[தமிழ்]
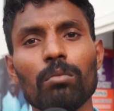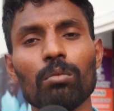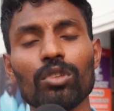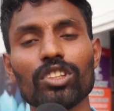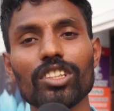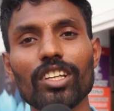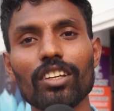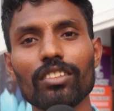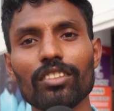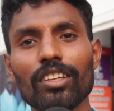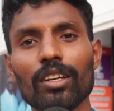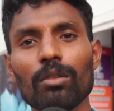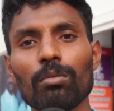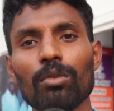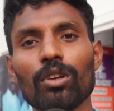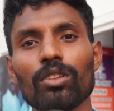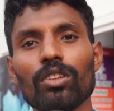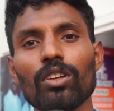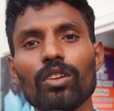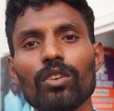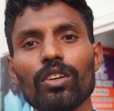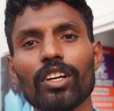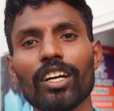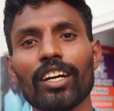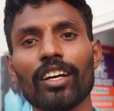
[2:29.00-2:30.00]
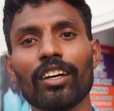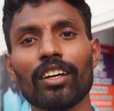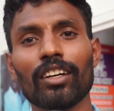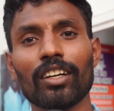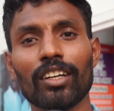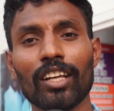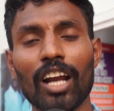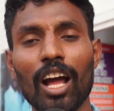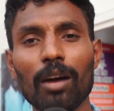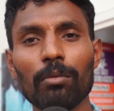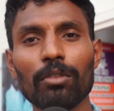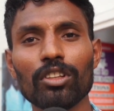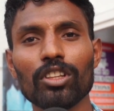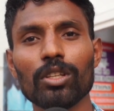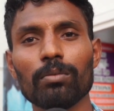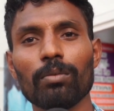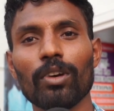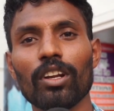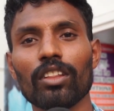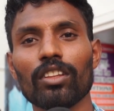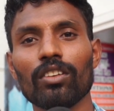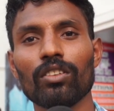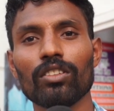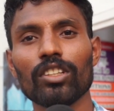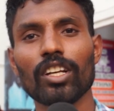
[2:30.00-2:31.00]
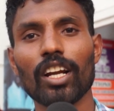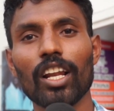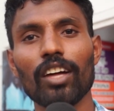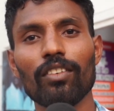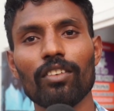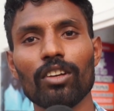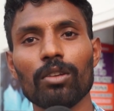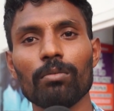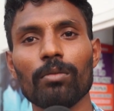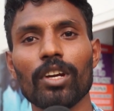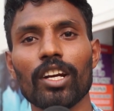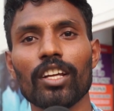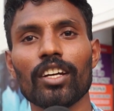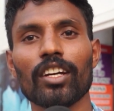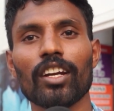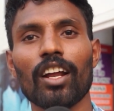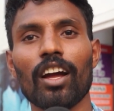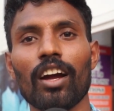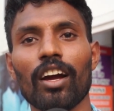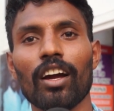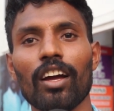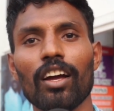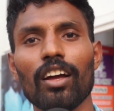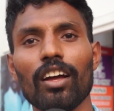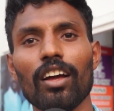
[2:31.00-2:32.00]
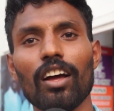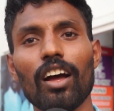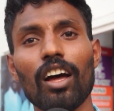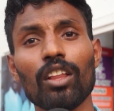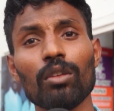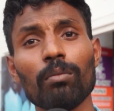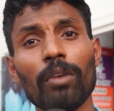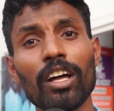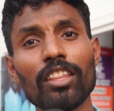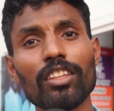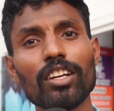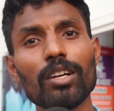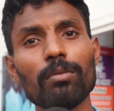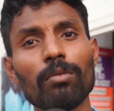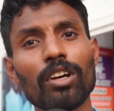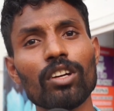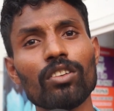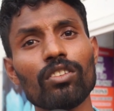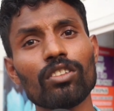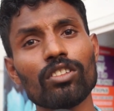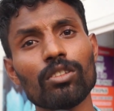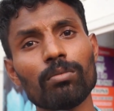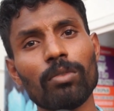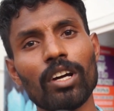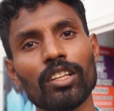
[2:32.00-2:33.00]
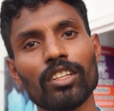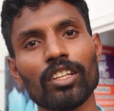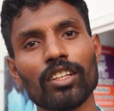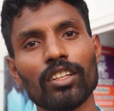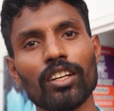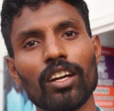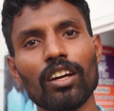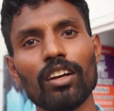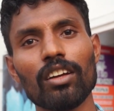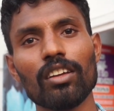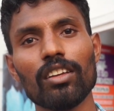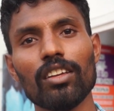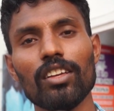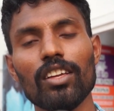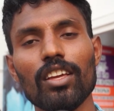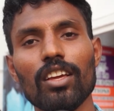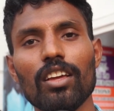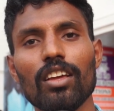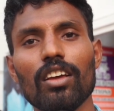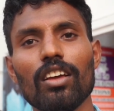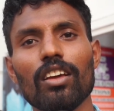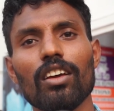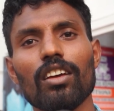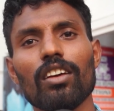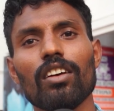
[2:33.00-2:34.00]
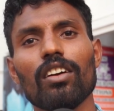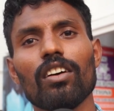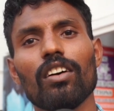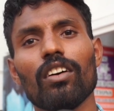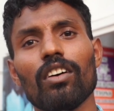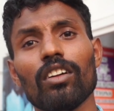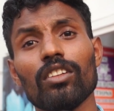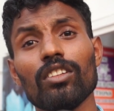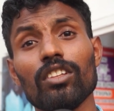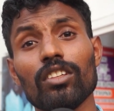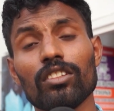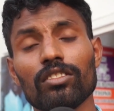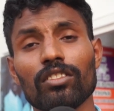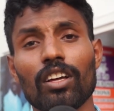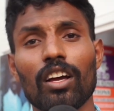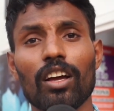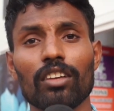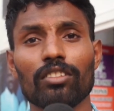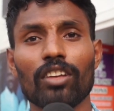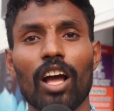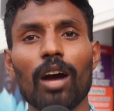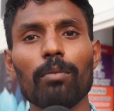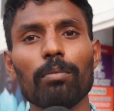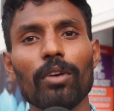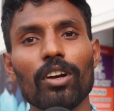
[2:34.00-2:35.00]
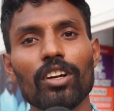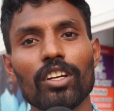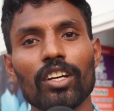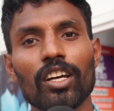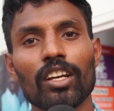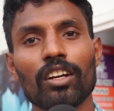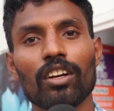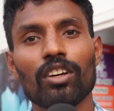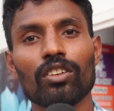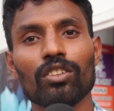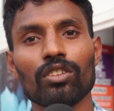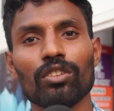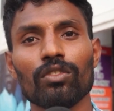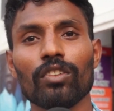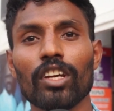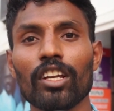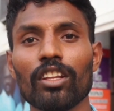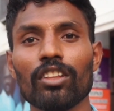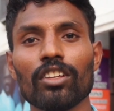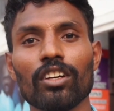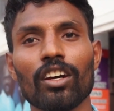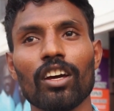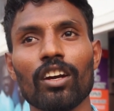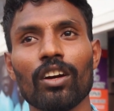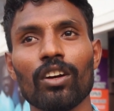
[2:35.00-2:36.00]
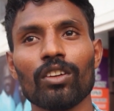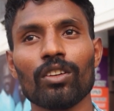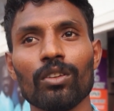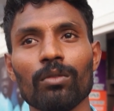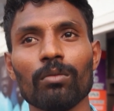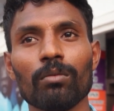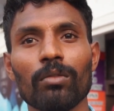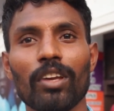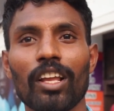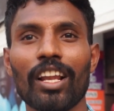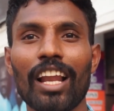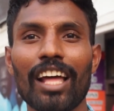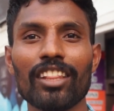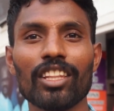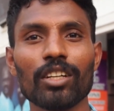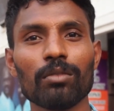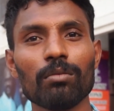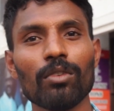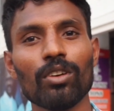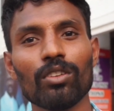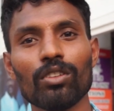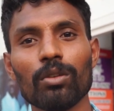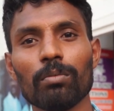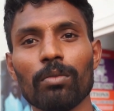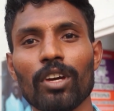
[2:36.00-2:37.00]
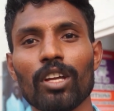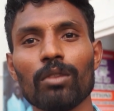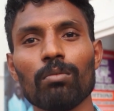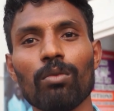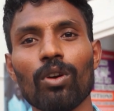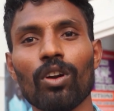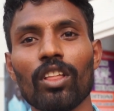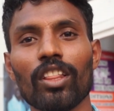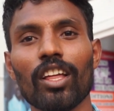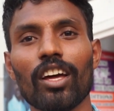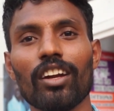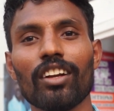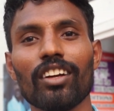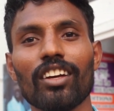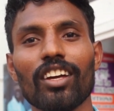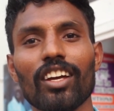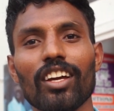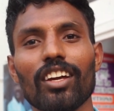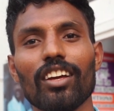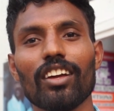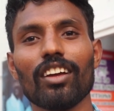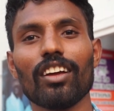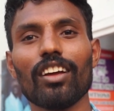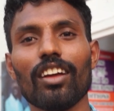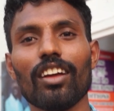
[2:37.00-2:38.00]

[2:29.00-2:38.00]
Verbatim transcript: முத்தியா சாரை பொறுத்தளவு கிராமத்து படத்தை வந்து நல்லா விரும்பி எடுக்கிறாங்க அது மதுரை மண் வந்து பார்த்தீங்கன்னா அது சா சாப்பாட்டுக்காக இருக்கட்டும் வீரத்துக்காக இருக்கட்டும் எல்லாத்துக்குமே வந்து பேர் போனதாக இருக்குது